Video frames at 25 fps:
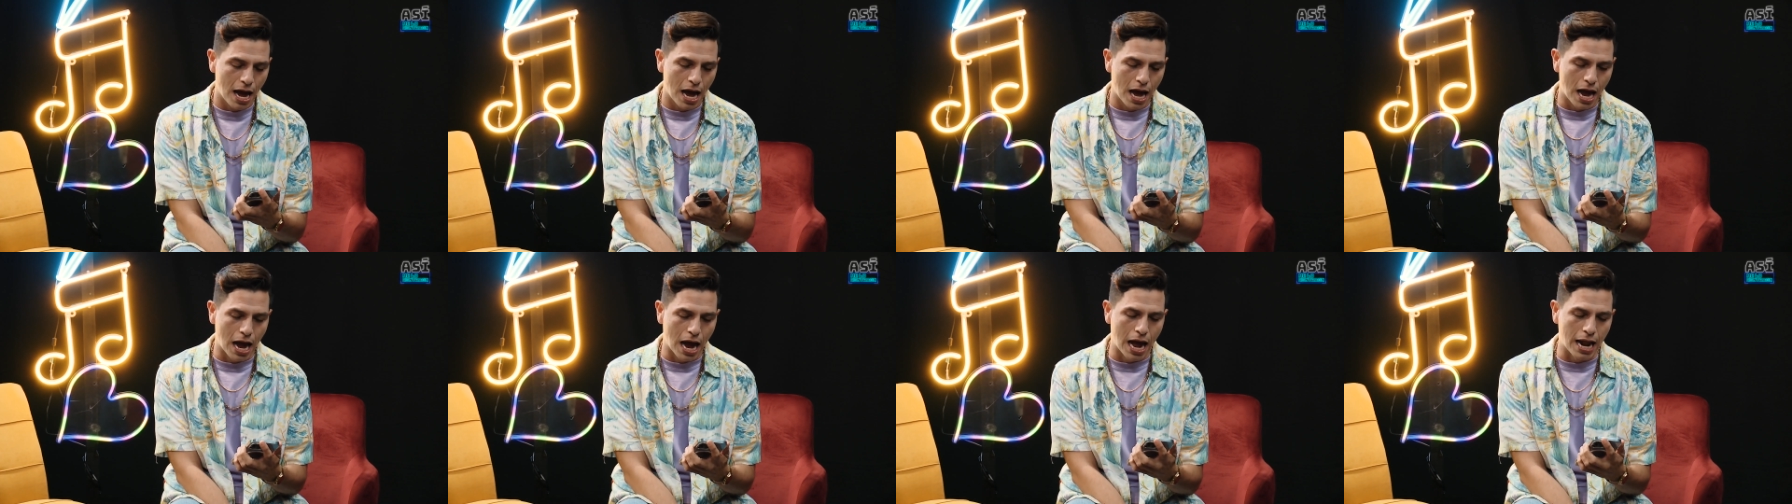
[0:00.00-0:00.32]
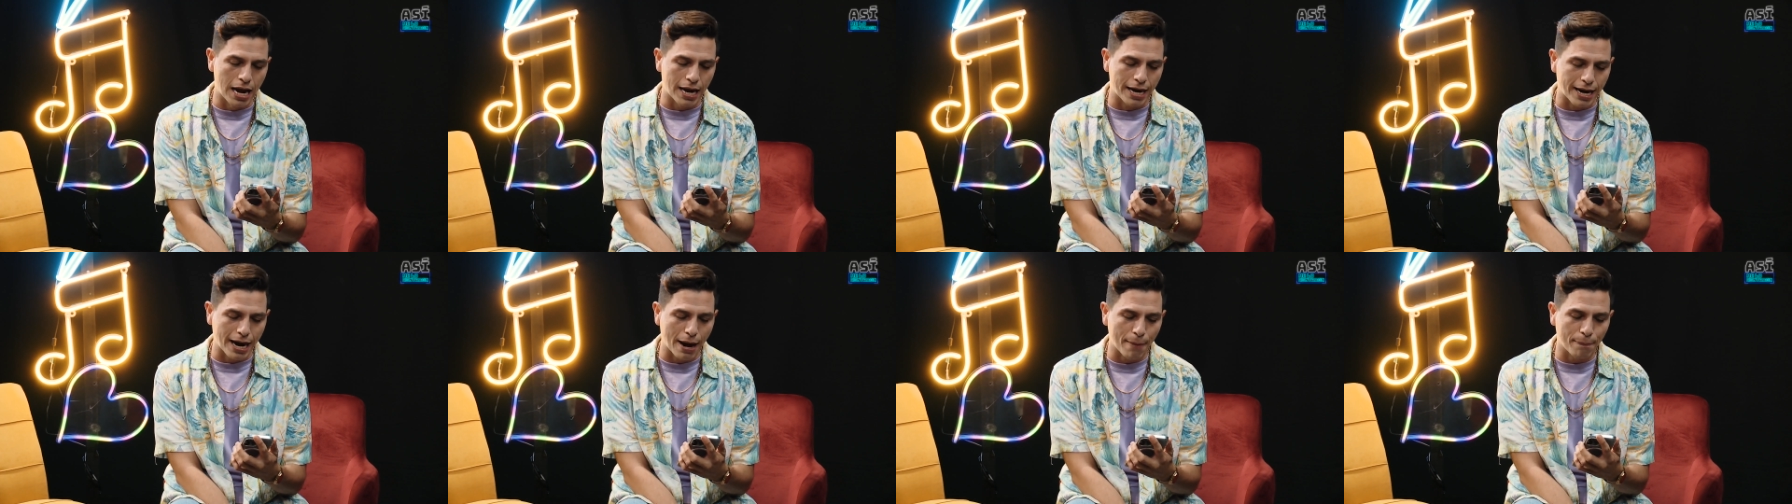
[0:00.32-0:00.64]
El
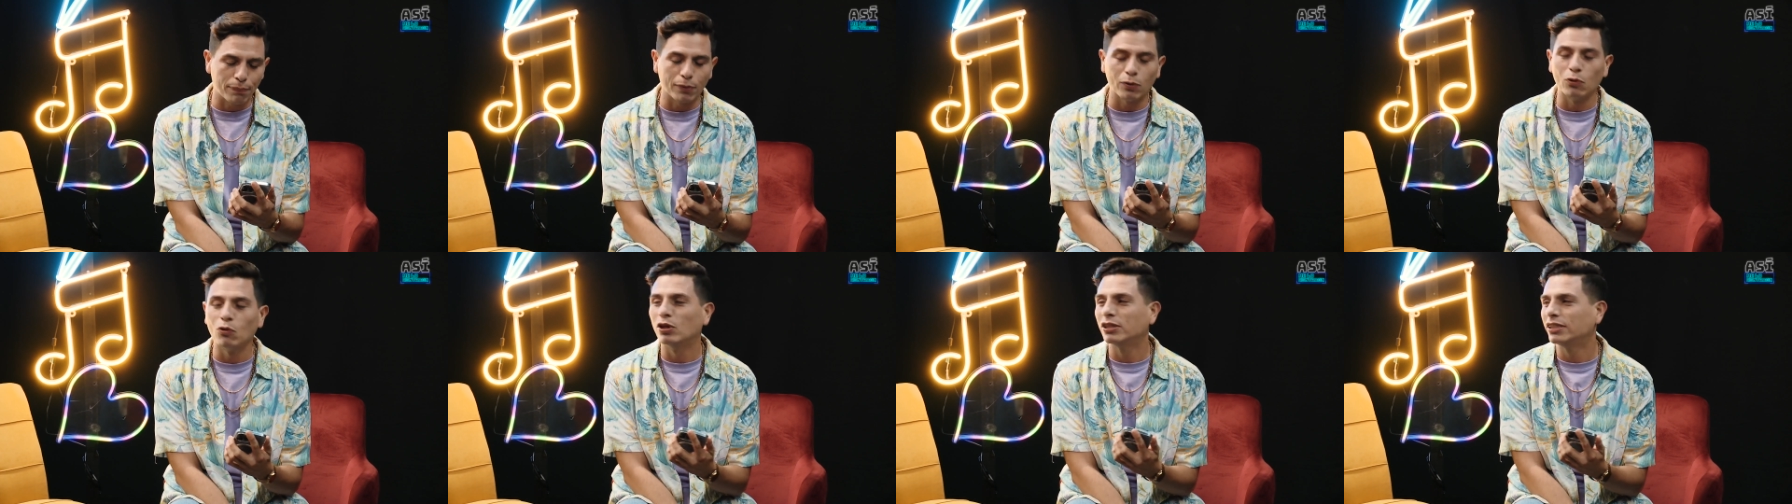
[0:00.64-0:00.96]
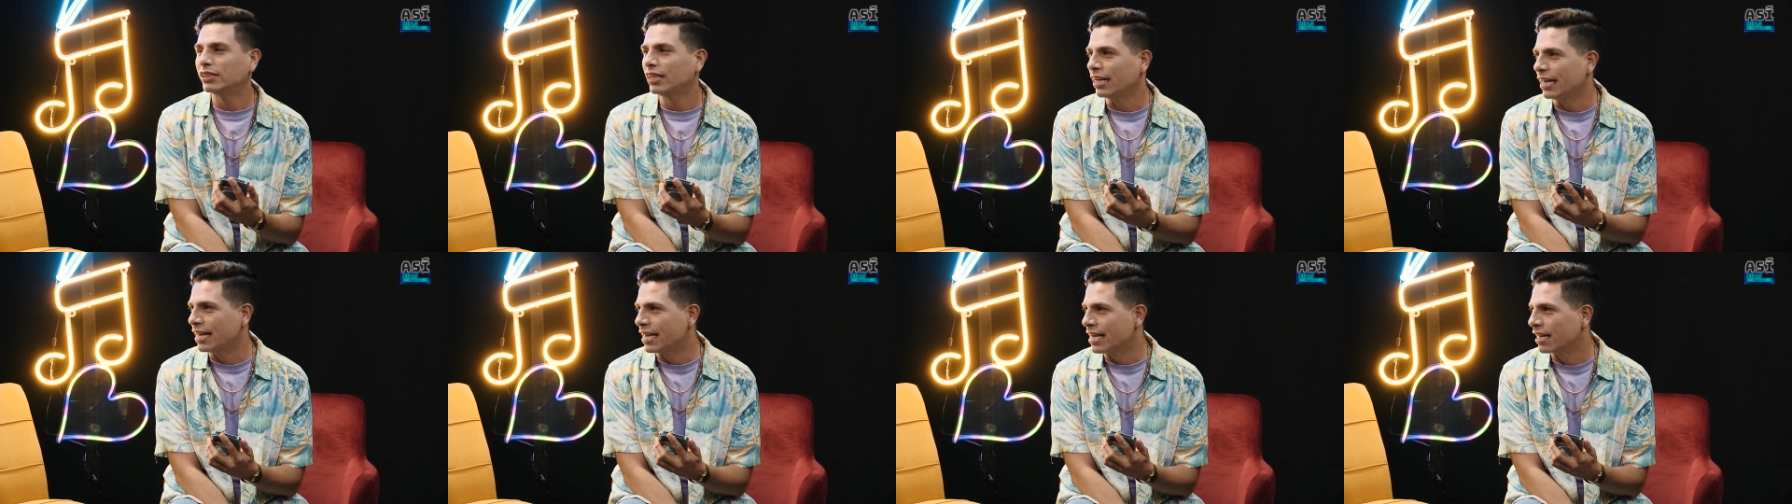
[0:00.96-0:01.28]
rap no es de
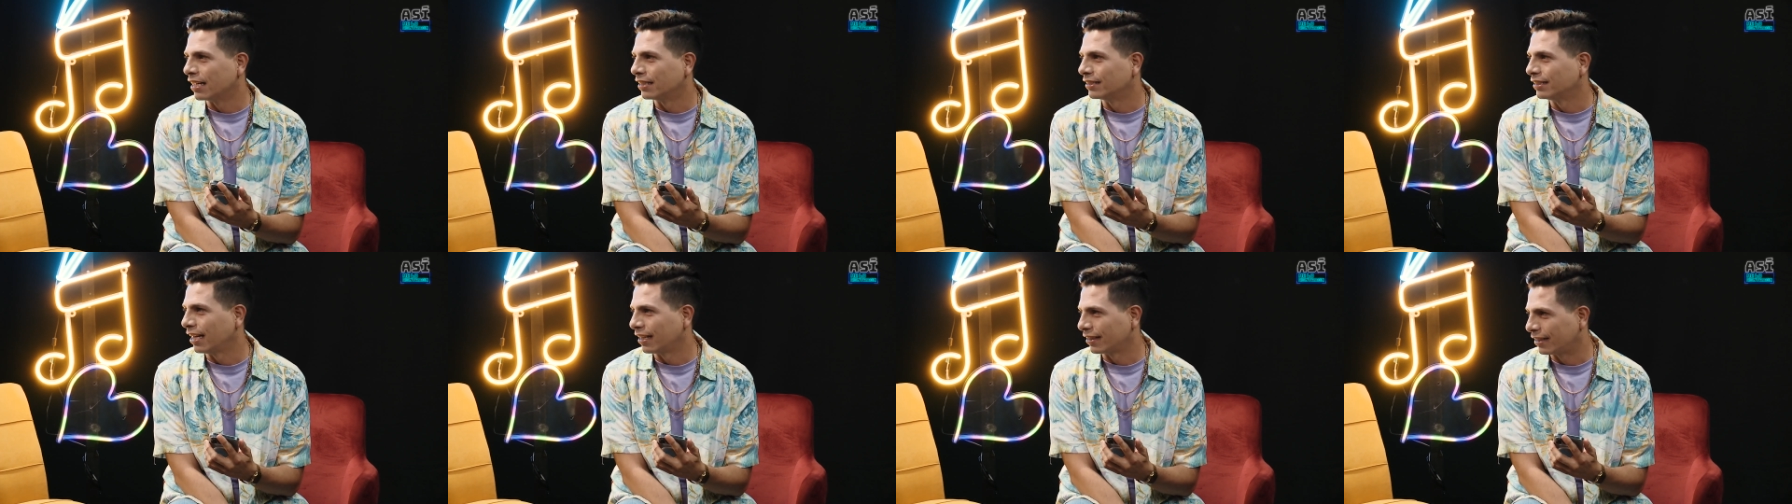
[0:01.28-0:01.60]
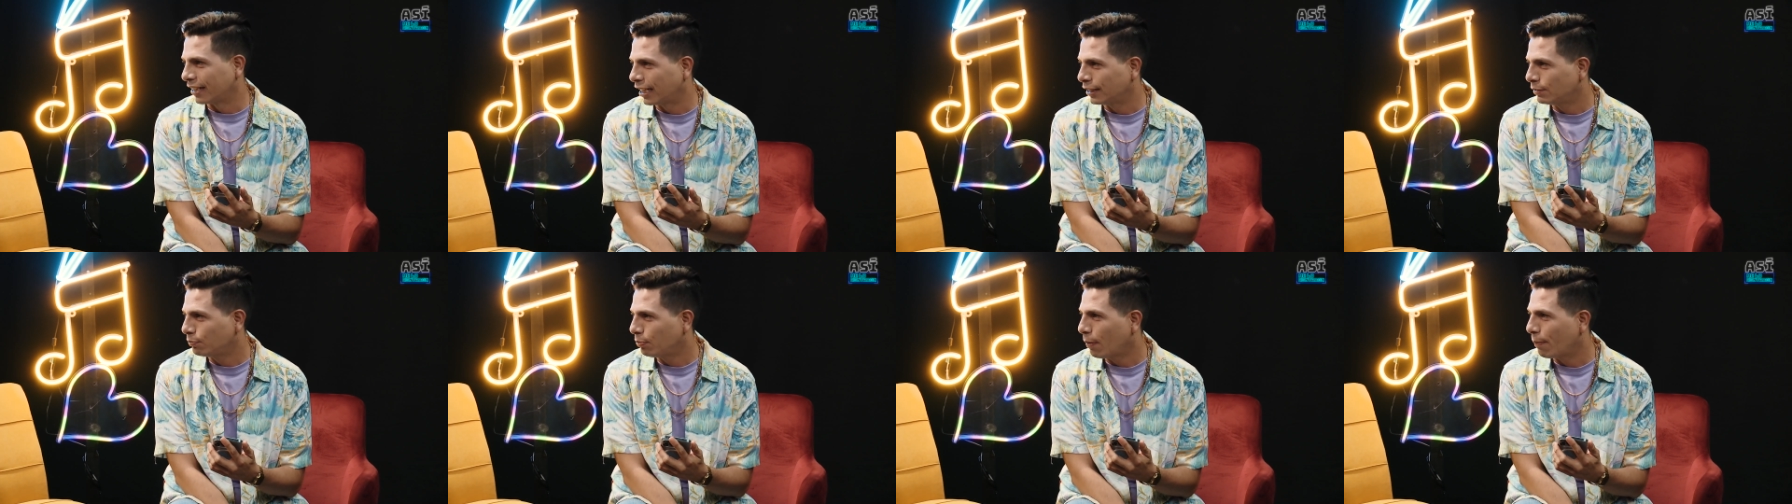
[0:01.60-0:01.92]
niñas. ¿La traes
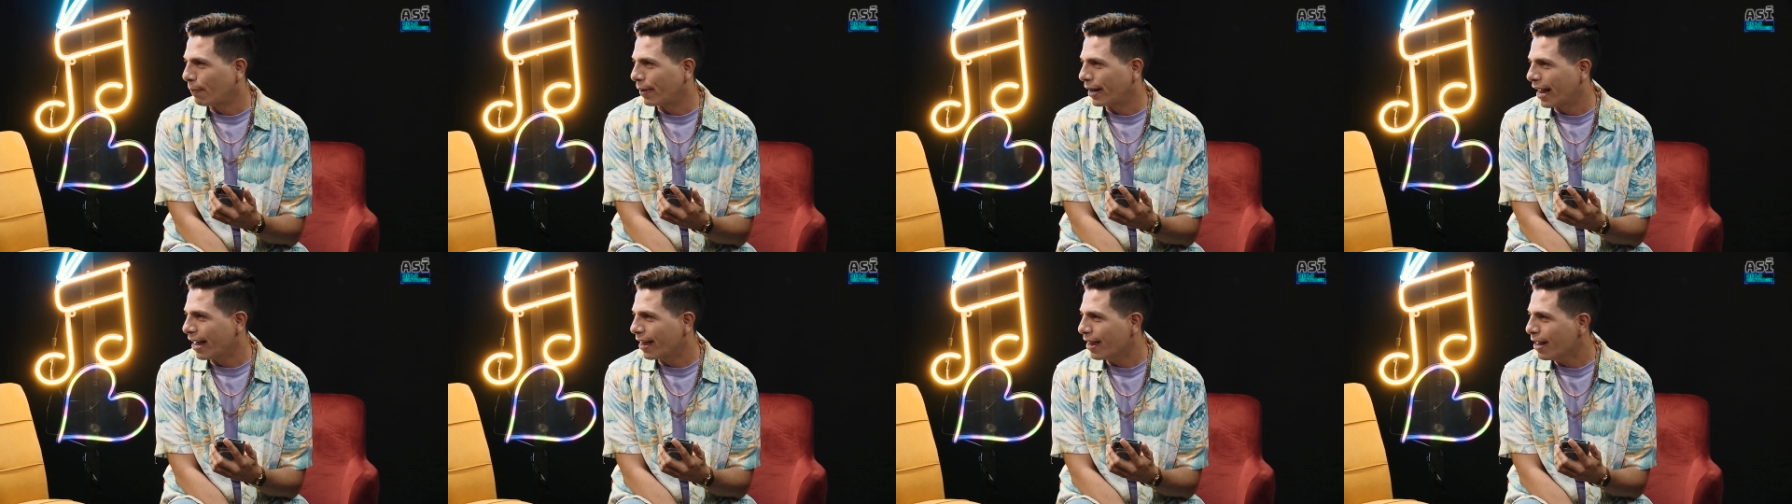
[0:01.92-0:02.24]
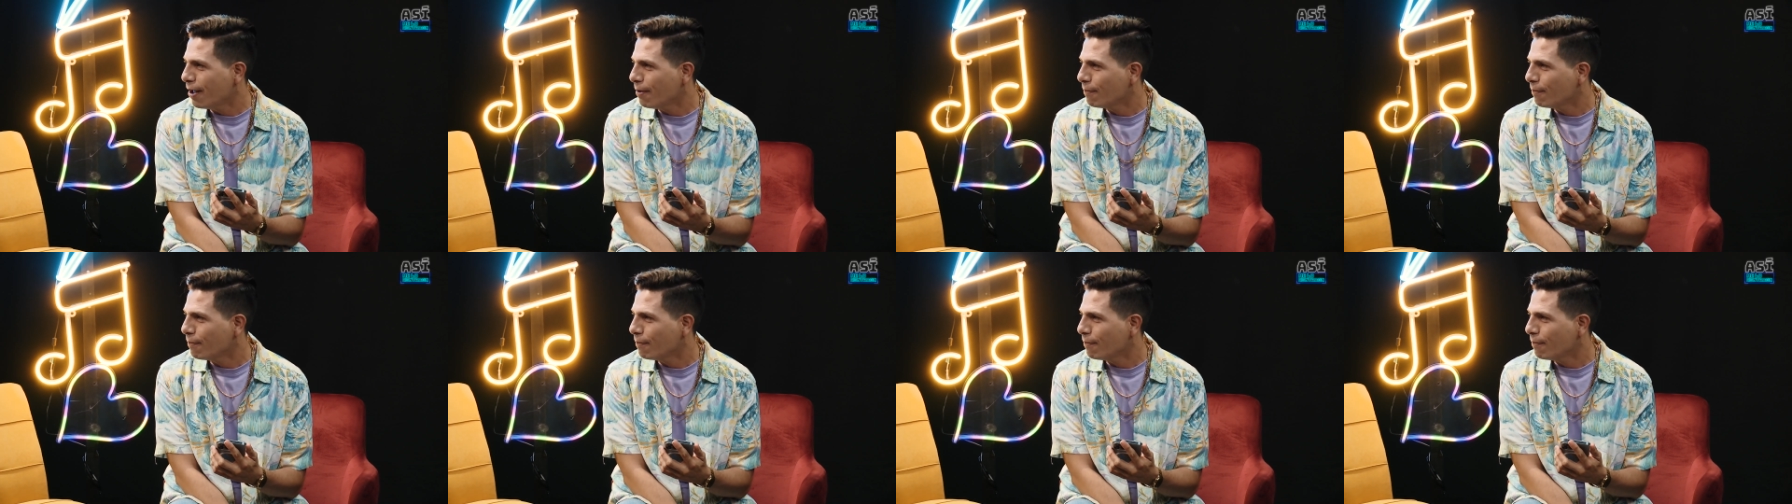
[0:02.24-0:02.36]
preparada?